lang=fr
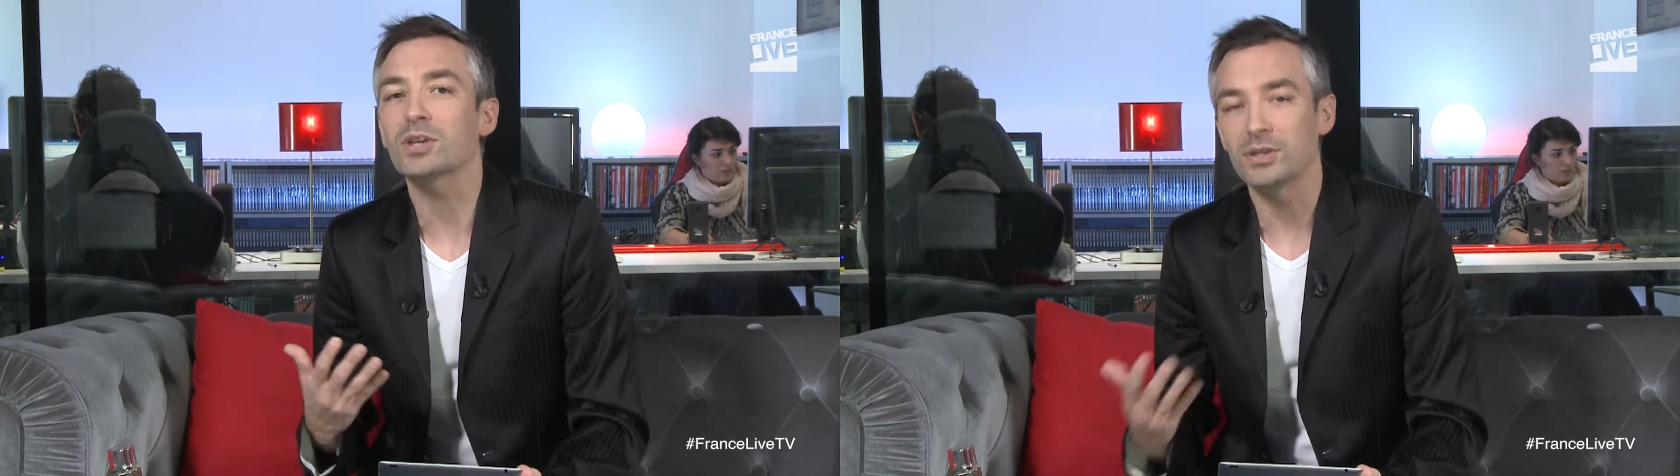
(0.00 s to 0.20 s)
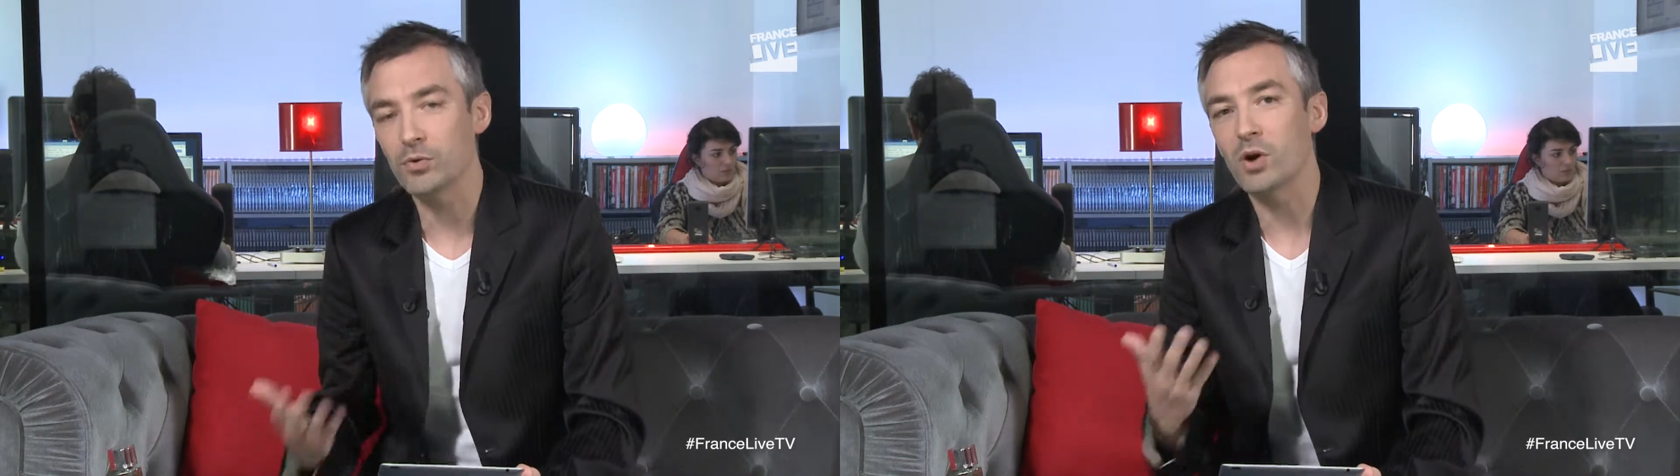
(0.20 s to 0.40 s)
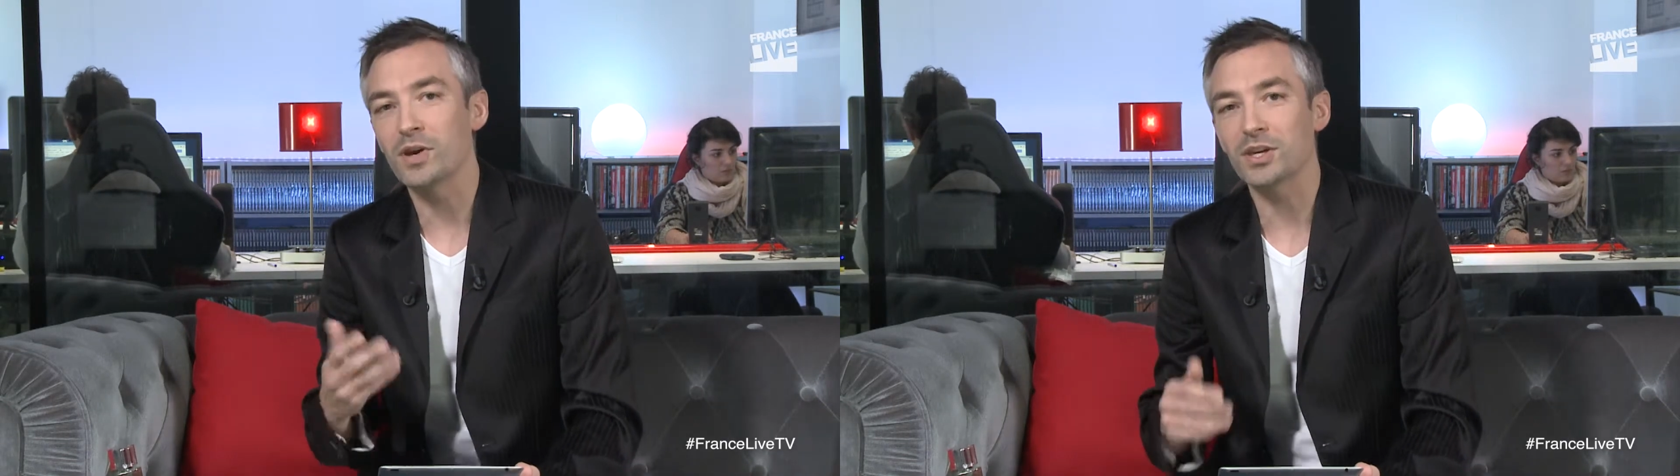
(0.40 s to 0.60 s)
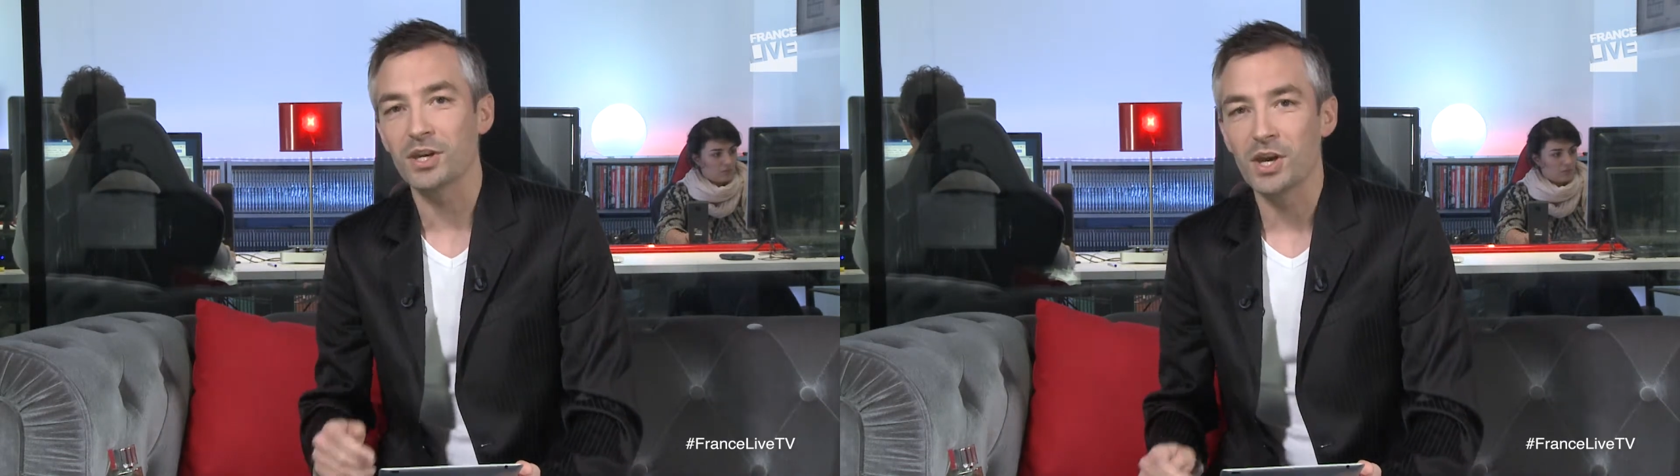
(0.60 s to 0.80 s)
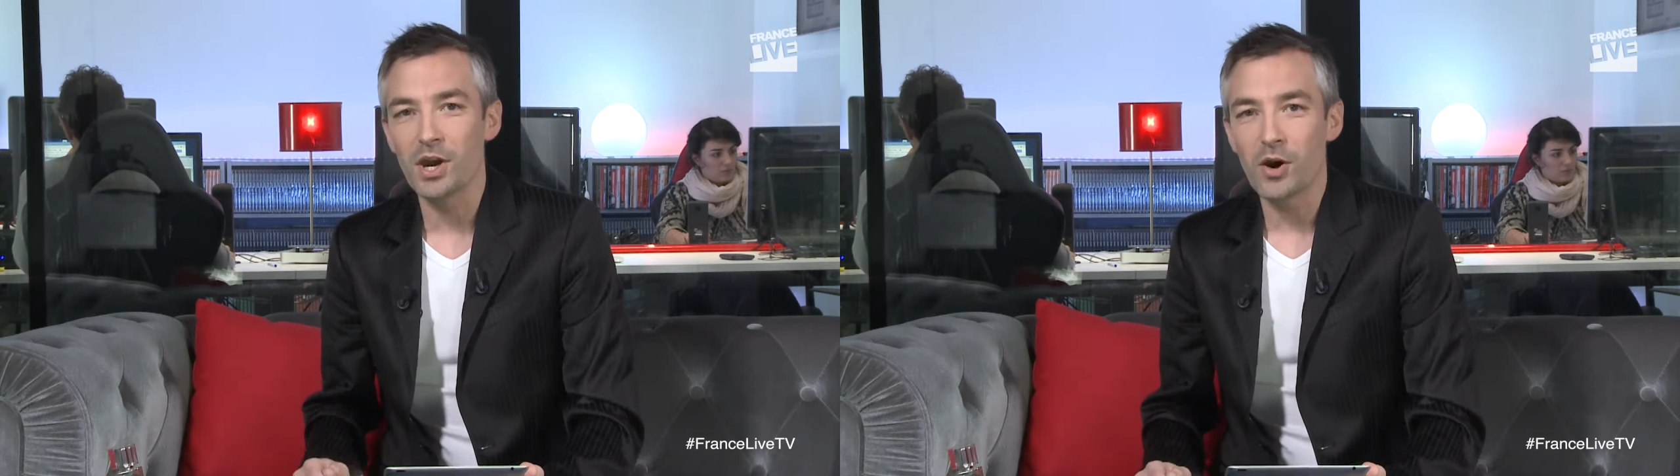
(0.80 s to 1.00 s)
qui vont avec.
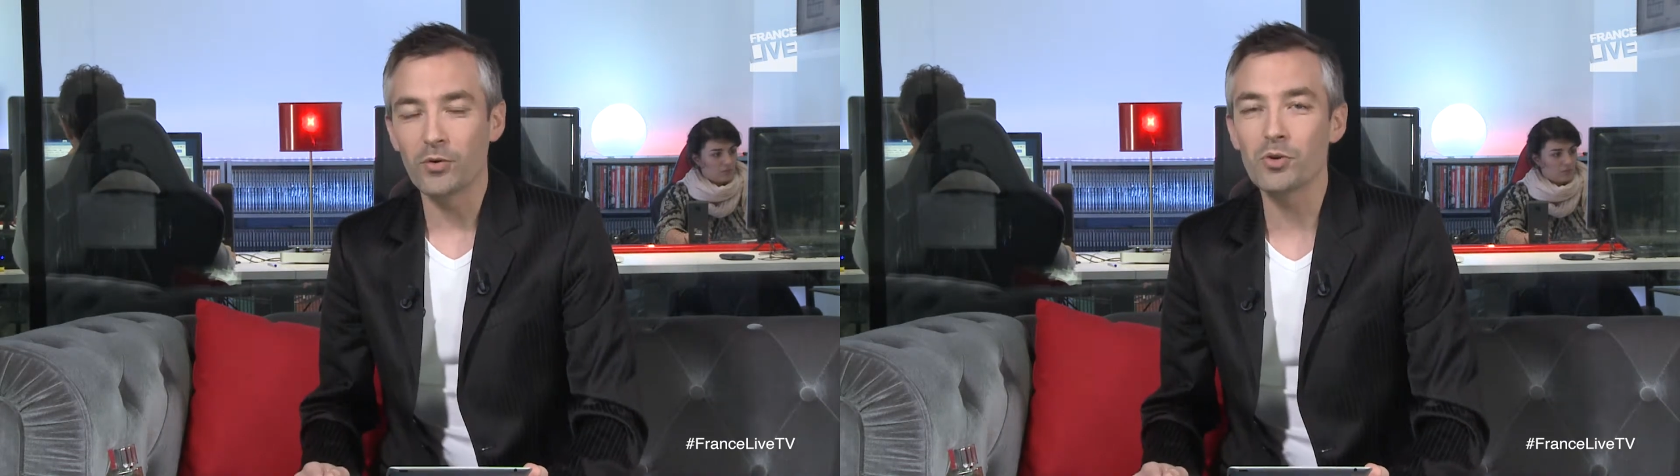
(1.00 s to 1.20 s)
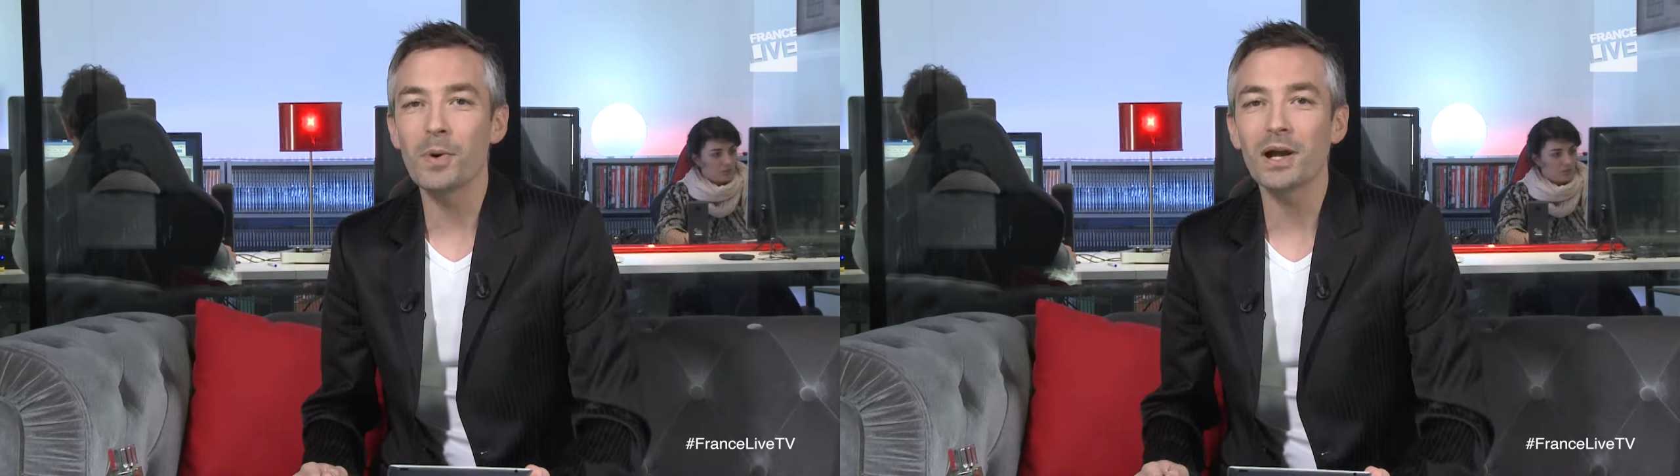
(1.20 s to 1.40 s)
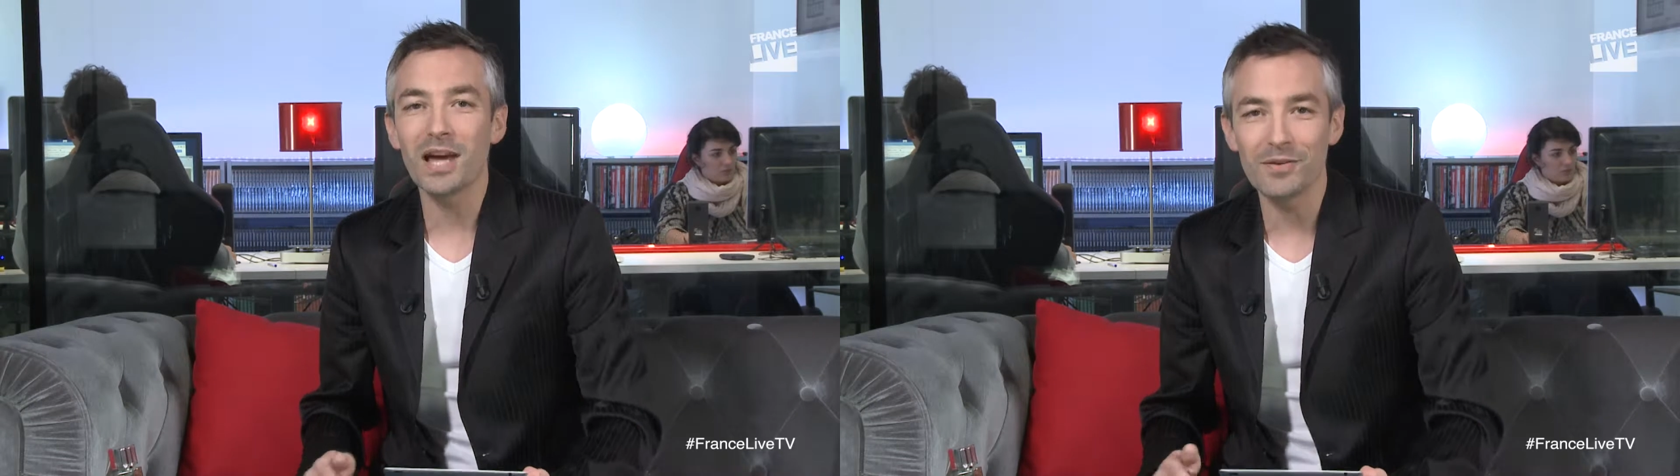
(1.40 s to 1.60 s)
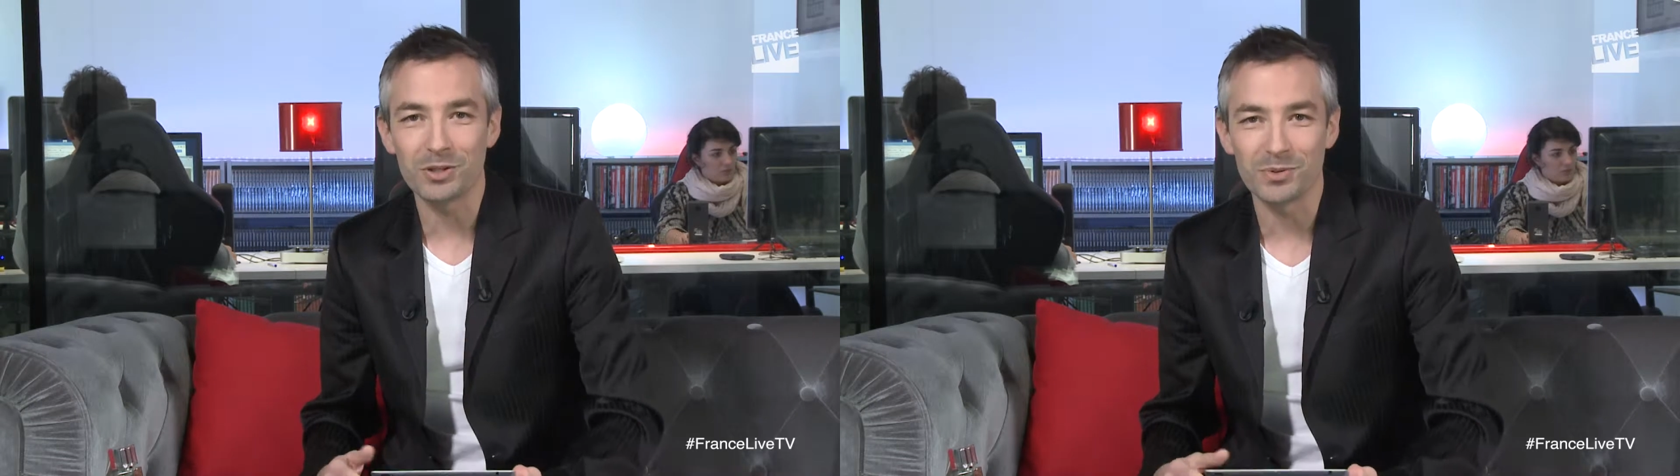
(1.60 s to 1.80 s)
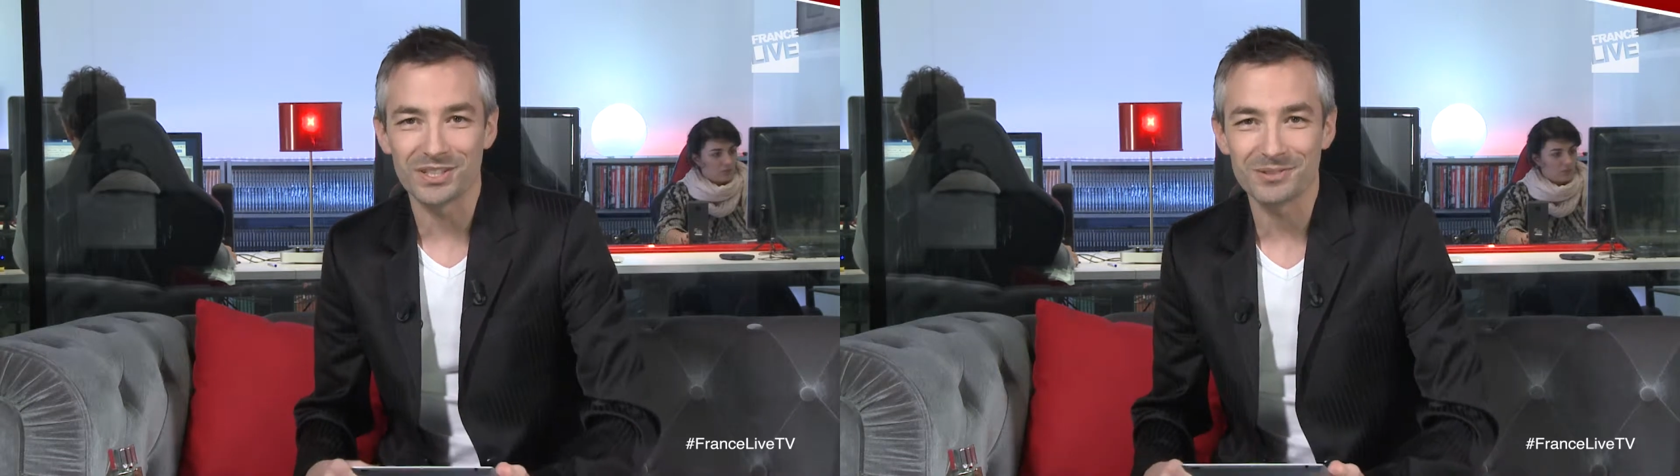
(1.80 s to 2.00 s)
On en parle avec lui.